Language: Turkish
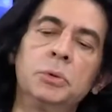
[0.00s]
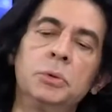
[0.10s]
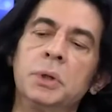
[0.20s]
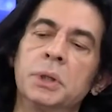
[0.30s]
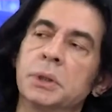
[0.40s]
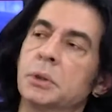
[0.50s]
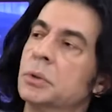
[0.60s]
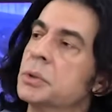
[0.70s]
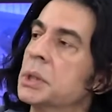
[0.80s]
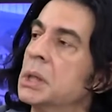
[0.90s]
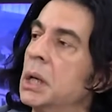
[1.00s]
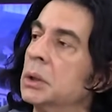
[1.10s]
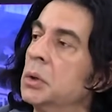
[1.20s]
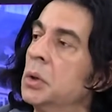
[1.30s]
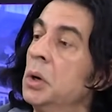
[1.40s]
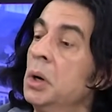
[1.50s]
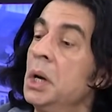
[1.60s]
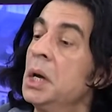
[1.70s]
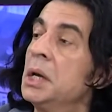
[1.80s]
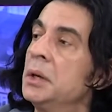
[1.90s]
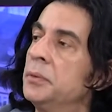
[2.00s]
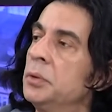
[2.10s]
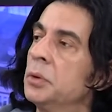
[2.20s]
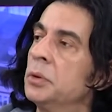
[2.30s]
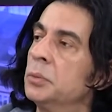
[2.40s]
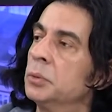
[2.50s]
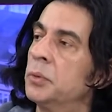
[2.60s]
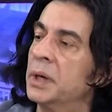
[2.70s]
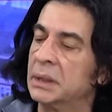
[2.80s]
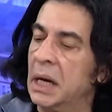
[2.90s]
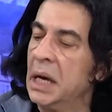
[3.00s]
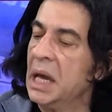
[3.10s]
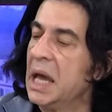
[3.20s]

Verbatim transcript: uyuyor yatak odasında kalkıyor herifi görüyor mutfakta.